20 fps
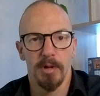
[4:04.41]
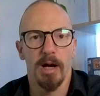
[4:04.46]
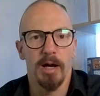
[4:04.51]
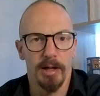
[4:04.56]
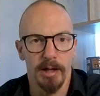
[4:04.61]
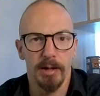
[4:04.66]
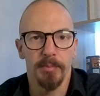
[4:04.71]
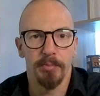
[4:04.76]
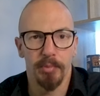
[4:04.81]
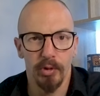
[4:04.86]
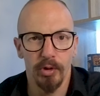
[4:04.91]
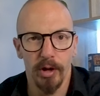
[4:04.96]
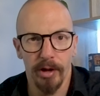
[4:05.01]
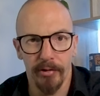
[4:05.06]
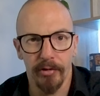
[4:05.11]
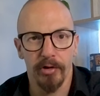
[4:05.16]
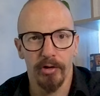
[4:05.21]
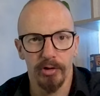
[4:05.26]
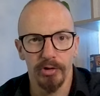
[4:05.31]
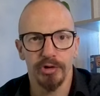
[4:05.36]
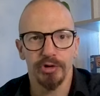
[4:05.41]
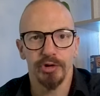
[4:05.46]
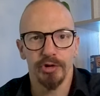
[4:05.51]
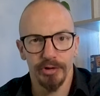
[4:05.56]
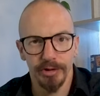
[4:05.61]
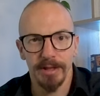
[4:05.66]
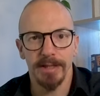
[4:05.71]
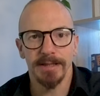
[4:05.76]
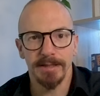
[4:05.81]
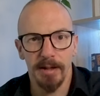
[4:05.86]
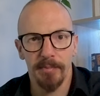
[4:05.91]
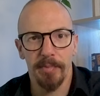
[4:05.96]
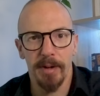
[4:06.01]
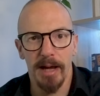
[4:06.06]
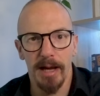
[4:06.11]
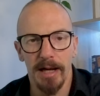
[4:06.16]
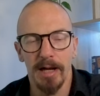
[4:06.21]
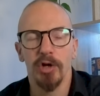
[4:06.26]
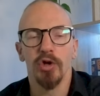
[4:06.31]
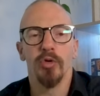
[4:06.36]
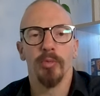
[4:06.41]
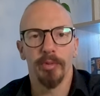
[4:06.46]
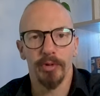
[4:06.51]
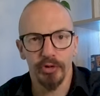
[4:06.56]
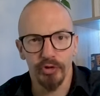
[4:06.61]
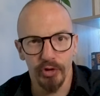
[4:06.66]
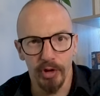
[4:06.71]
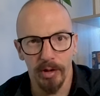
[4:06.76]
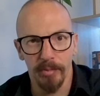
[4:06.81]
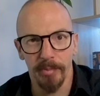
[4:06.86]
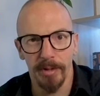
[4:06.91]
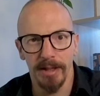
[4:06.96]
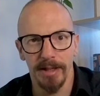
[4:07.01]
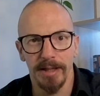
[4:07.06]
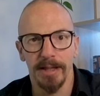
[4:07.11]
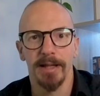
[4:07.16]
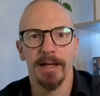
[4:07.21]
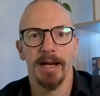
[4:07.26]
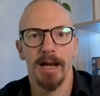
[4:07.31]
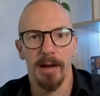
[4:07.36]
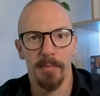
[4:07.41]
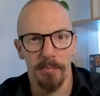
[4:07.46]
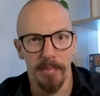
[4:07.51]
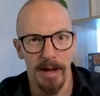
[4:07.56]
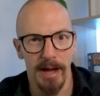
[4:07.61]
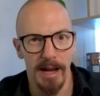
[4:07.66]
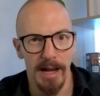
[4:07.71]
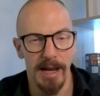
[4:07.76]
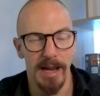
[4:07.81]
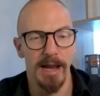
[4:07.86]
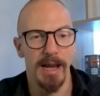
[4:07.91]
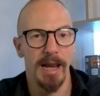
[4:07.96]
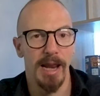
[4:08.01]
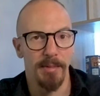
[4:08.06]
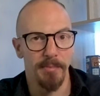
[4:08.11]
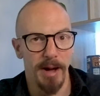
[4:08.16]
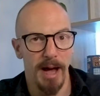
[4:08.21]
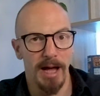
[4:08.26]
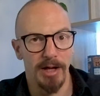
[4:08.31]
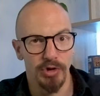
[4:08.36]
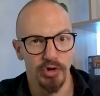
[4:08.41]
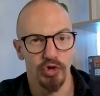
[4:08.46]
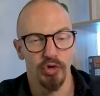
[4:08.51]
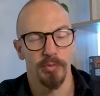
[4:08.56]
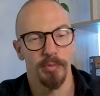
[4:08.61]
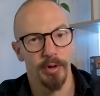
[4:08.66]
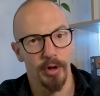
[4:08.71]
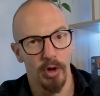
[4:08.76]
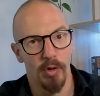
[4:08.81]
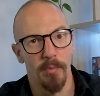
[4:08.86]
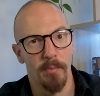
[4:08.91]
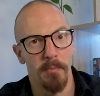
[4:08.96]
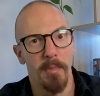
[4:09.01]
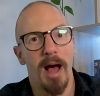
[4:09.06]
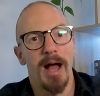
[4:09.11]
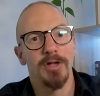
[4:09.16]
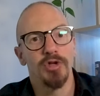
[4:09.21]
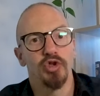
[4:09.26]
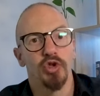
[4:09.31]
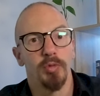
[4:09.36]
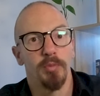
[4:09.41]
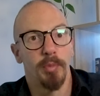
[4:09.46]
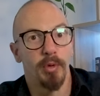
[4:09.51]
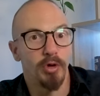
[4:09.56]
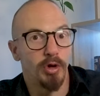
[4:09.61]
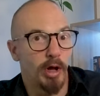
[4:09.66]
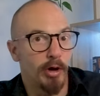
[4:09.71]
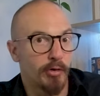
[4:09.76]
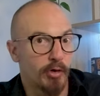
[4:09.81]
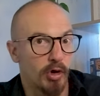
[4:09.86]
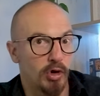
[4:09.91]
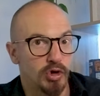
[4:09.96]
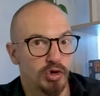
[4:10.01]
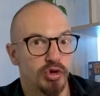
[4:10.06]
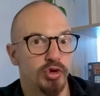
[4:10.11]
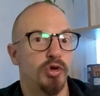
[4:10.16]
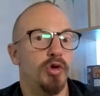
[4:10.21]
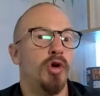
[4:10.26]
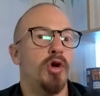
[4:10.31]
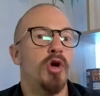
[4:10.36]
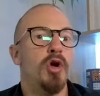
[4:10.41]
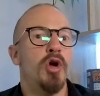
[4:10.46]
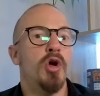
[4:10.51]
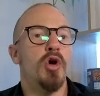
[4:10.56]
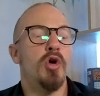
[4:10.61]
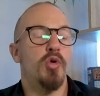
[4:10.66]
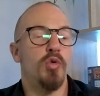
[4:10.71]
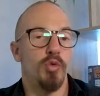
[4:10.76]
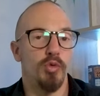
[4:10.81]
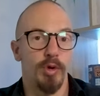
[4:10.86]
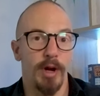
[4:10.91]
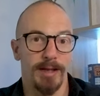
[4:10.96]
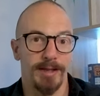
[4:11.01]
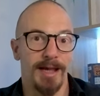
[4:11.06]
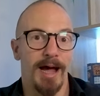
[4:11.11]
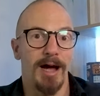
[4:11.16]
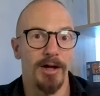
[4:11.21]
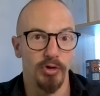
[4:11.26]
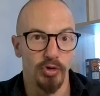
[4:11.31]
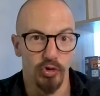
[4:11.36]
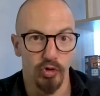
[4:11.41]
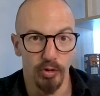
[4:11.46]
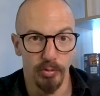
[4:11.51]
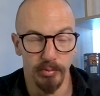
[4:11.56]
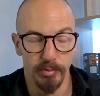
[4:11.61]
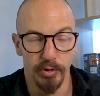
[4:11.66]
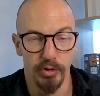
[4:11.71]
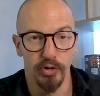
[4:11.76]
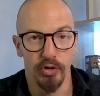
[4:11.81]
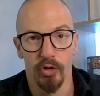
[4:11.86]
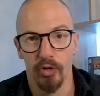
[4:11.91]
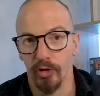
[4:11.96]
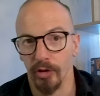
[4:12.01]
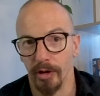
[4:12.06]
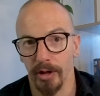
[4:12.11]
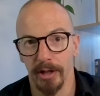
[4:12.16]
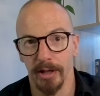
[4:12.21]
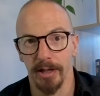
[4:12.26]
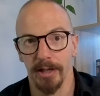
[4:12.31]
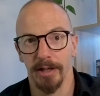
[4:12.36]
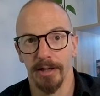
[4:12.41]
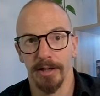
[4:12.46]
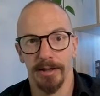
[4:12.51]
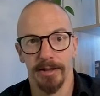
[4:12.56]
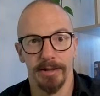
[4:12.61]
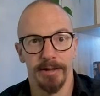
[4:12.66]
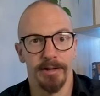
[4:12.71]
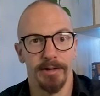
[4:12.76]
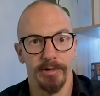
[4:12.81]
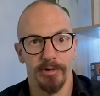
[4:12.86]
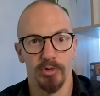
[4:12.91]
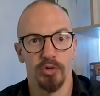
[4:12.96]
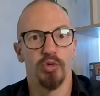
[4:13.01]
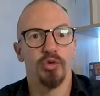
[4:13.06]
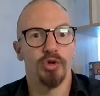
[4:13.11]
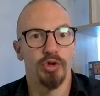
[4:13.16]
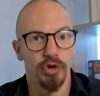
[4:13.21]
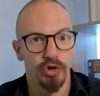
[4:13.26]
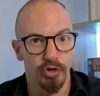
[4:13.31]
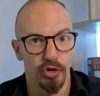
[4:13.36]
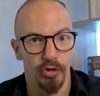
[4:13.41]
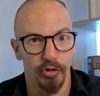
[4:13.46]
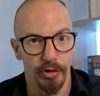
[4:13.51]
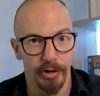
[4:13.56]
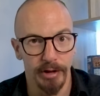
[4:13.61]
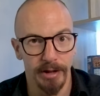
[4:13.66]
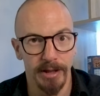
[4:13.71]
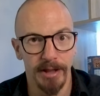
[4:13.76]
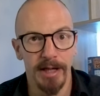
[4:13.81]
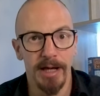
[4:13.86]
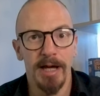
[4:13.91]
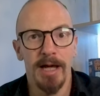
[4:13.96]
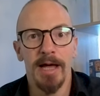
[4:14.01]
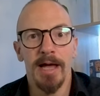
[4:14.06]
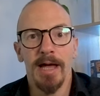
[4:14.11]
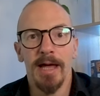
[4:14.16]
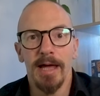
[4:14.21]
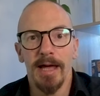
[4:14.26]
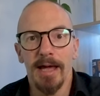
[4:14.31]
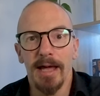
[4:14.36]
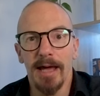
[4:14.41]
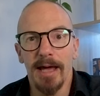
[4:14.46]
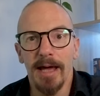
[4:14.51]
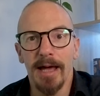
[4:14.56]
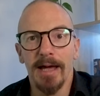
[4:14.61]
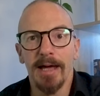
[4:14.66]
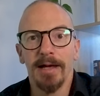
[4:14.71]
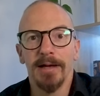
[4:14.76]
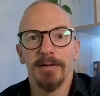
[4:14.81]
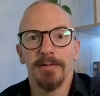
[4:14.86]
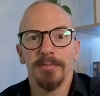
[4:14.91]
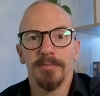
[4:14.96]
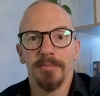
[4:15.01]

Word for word: anche il pollo arrosto senza pelle, io personalmente la pelle la mangio, però mangio il pollo arrosto una tantum, non eh, tutti i giorni, e